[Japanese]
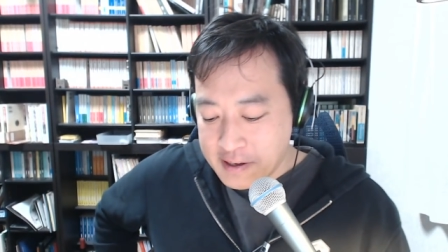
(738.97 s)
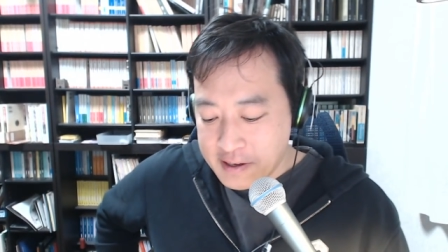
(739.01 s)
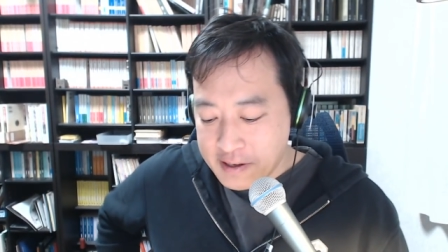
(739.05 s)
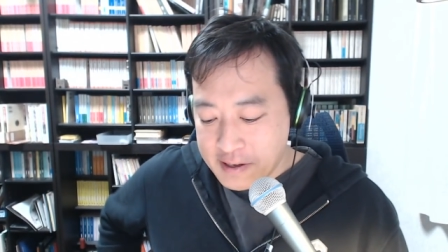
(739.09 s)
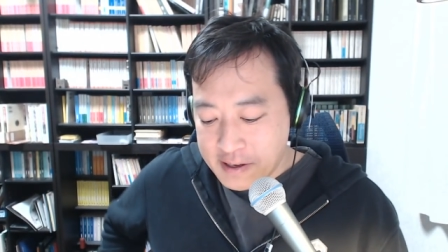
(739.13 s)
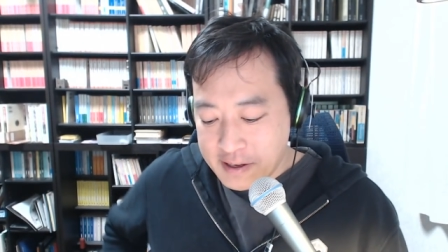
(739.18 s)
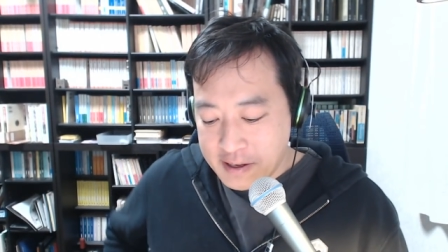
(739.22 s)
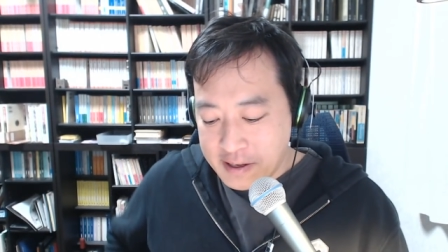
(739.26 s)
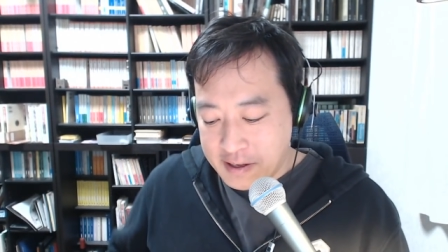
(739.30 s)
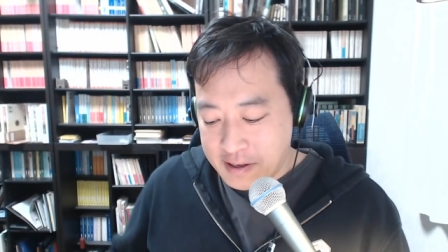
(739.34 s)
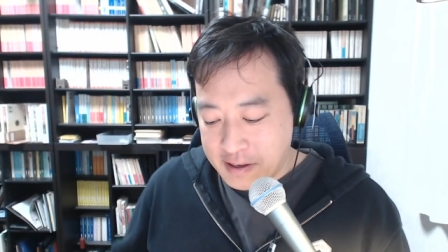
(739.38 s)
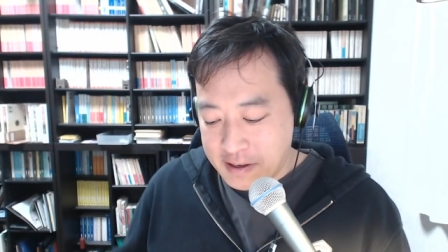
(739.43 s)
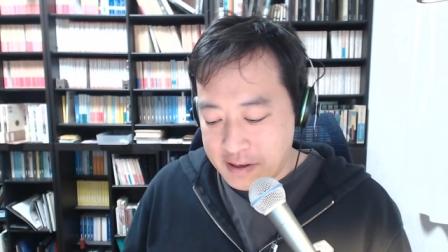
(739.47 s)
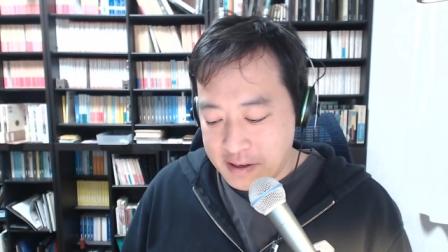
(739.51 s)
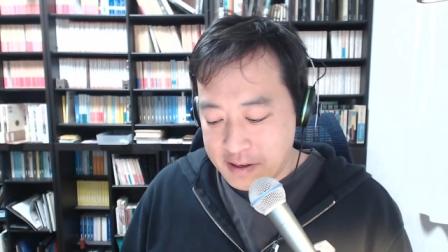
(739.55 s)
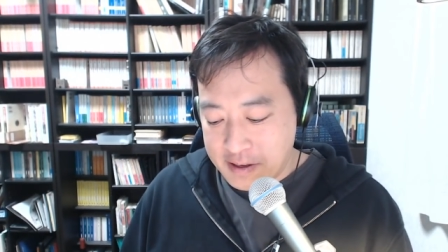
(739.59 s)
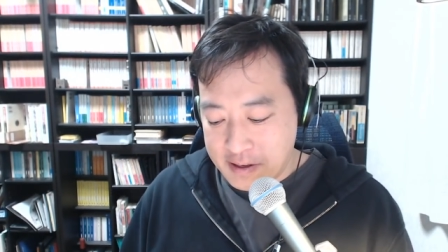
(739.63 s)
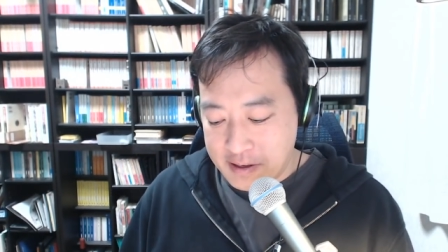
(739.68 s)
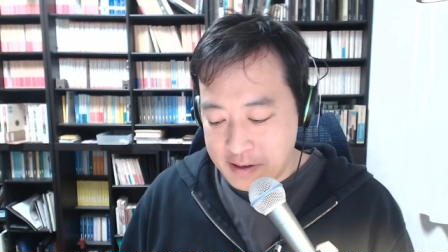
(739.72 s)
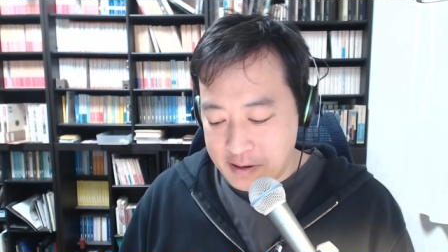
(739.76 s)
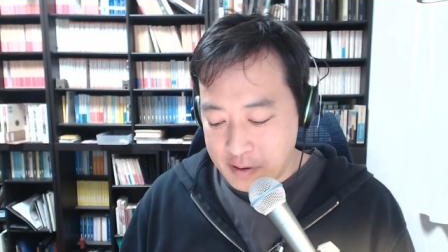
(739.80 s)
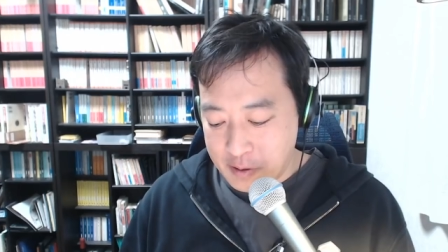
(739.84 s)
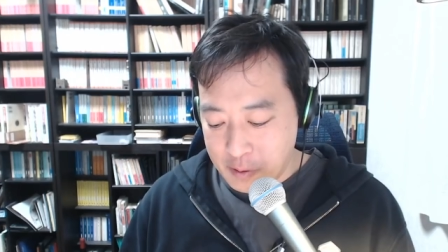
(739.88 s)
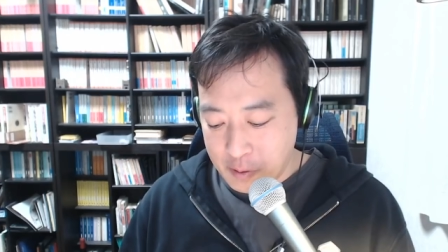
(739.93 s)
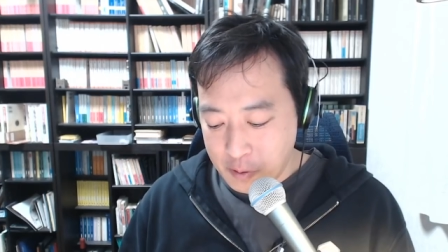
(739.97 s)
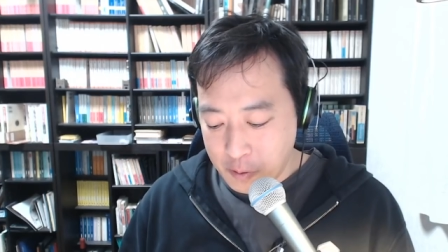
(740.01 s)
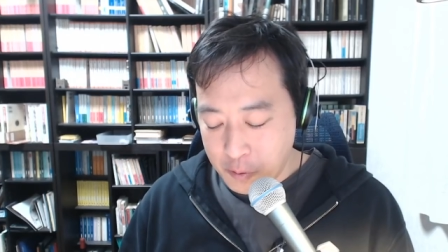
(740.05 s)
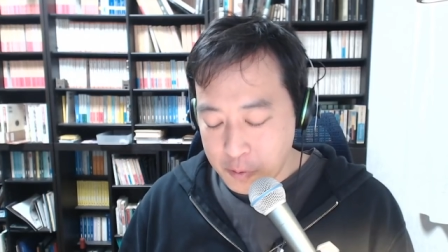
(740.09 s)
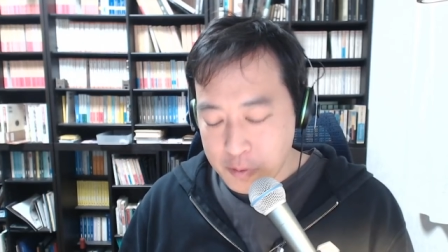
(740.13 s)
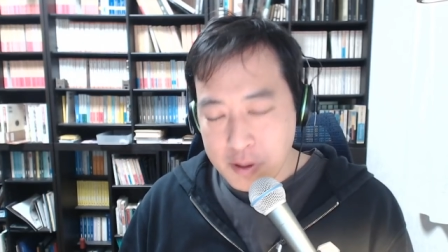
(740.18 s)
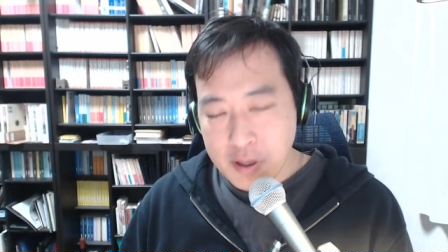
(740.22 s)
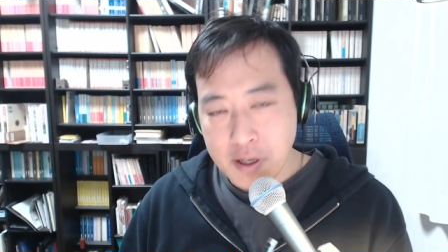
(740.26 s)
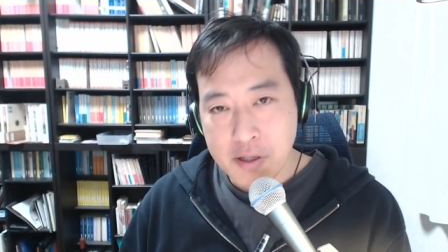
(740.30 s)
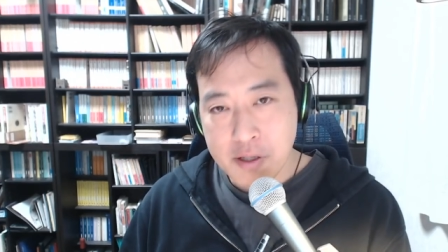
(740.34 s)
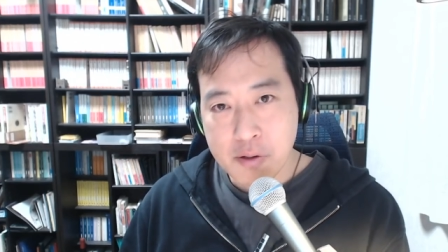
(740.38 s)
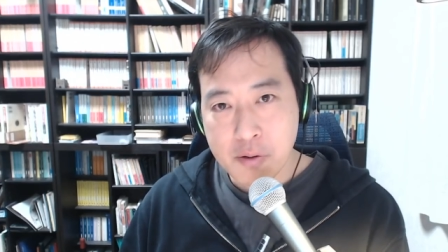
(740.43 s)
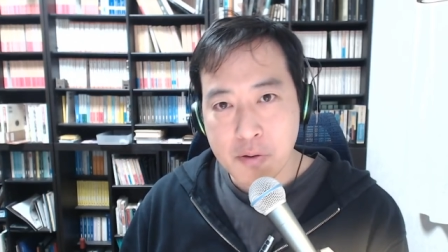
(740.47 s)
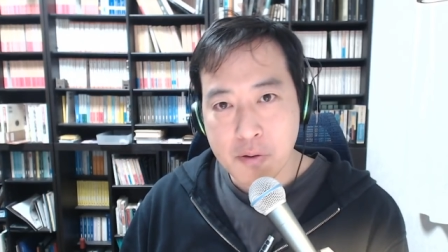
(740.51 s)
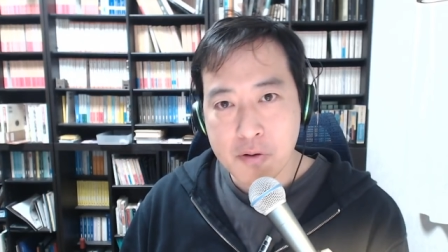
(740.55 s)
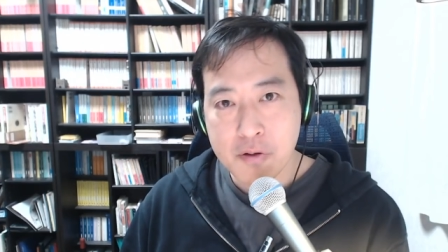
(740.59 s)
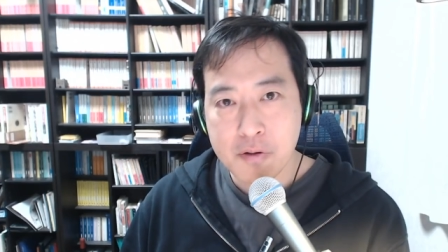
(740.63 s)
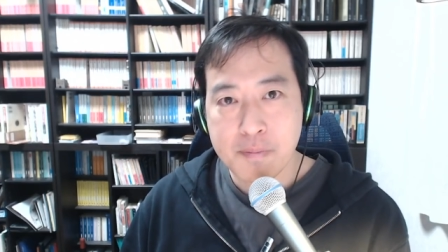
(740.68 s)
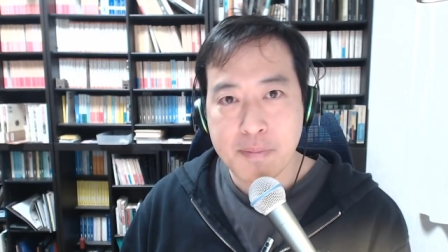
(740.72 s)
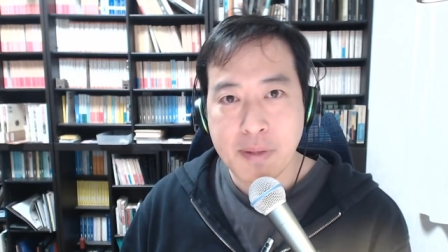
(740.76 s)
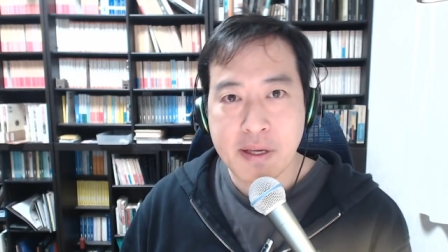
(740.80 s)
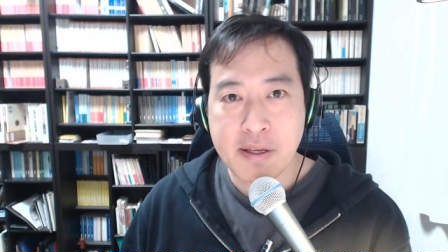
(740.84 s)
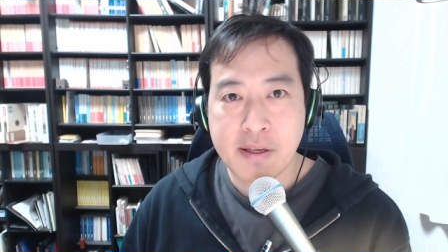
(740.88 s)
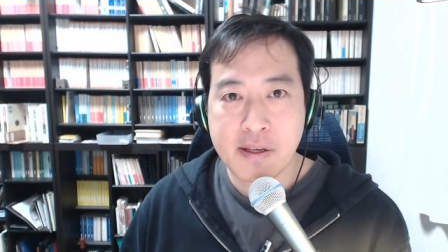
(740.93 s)
えー、本来取
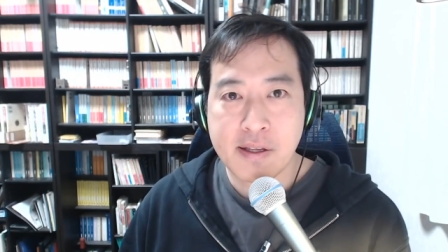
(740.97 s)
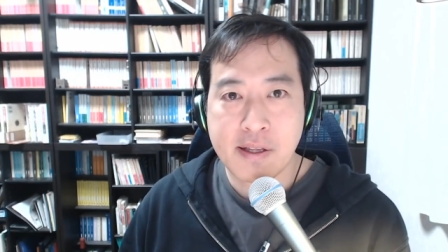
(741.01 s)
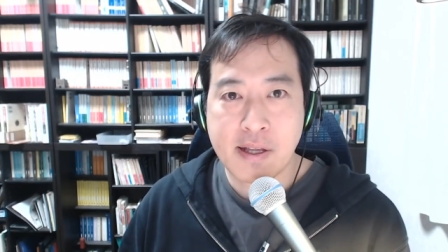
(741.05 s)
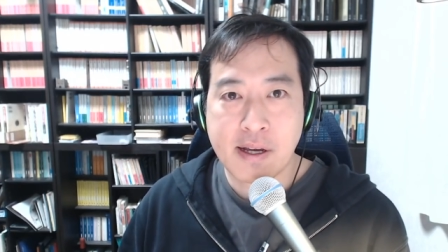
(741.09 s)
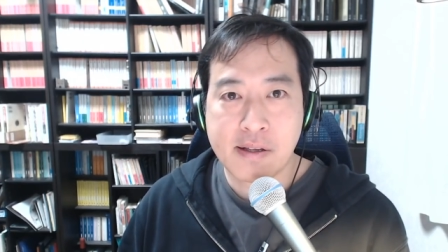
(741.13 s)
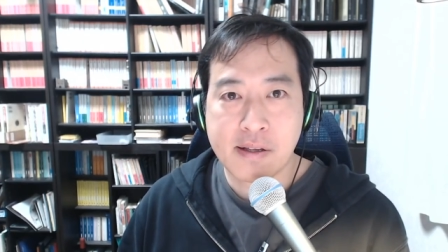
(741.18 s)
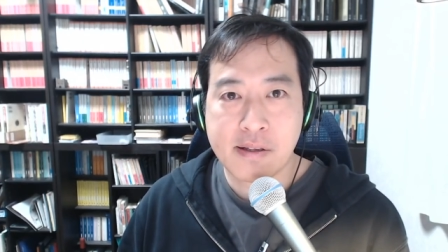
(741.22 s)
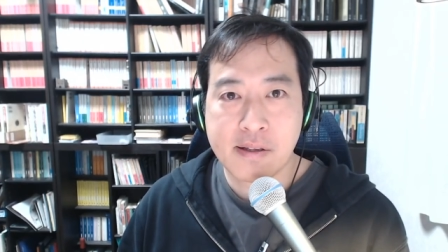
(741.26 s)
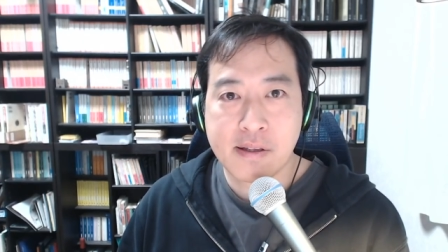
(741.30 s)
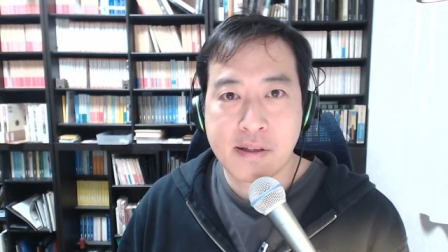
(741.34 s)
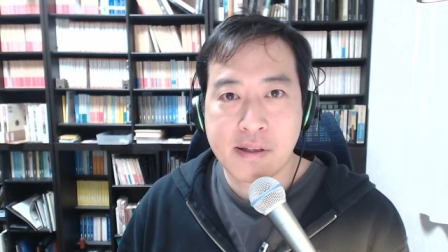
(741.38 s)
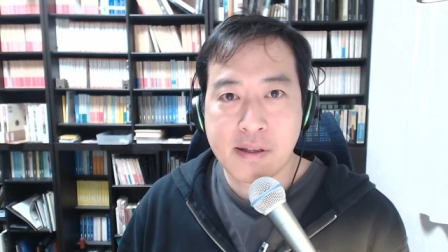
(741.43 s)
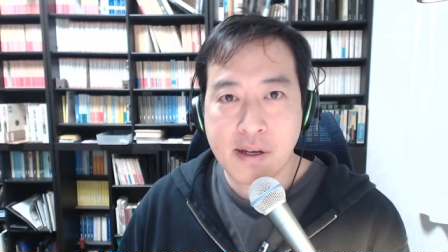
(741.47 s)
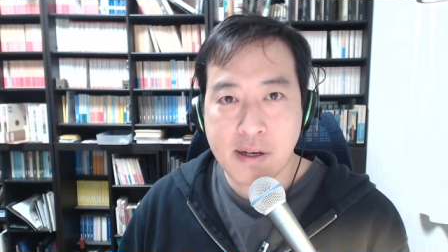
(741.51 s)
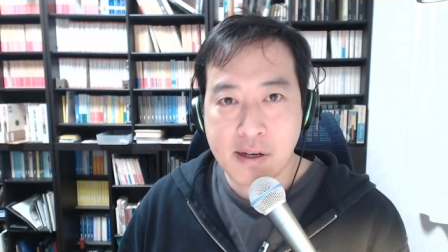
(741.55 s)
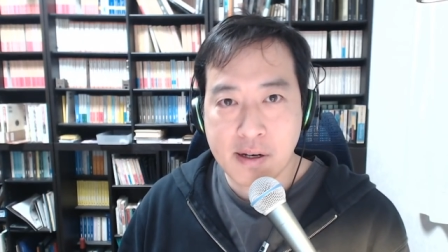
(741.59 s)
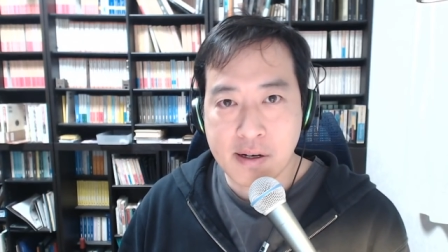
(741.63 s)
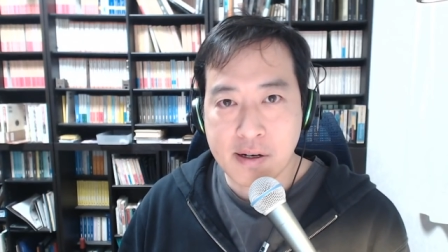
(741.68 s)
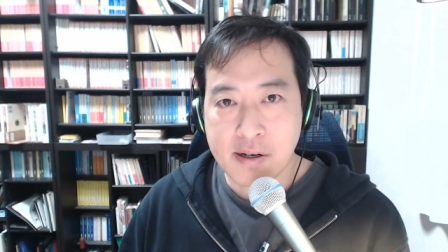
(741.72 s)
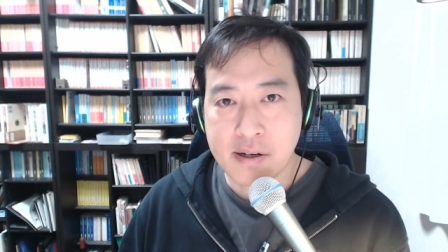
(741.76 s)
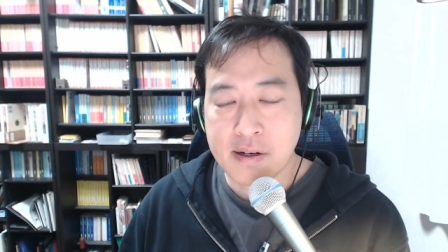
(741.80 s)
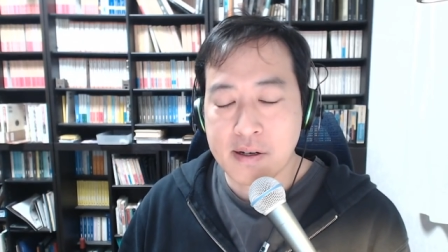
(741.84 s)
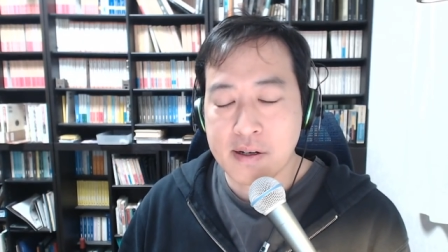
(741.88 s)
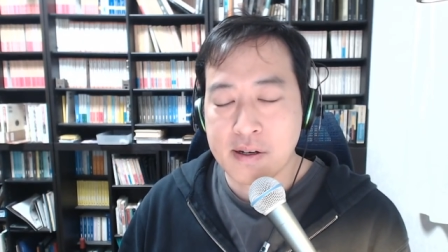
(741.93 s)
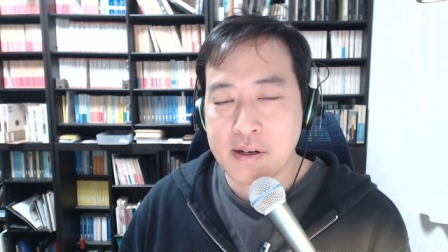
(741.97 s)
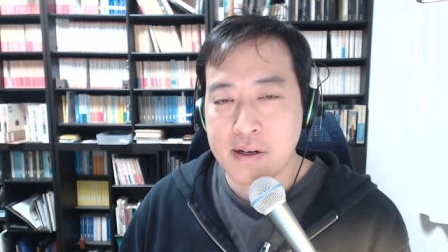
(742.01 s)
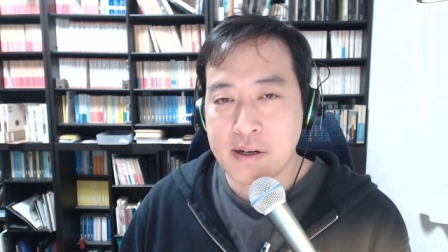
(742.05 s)
るべきだった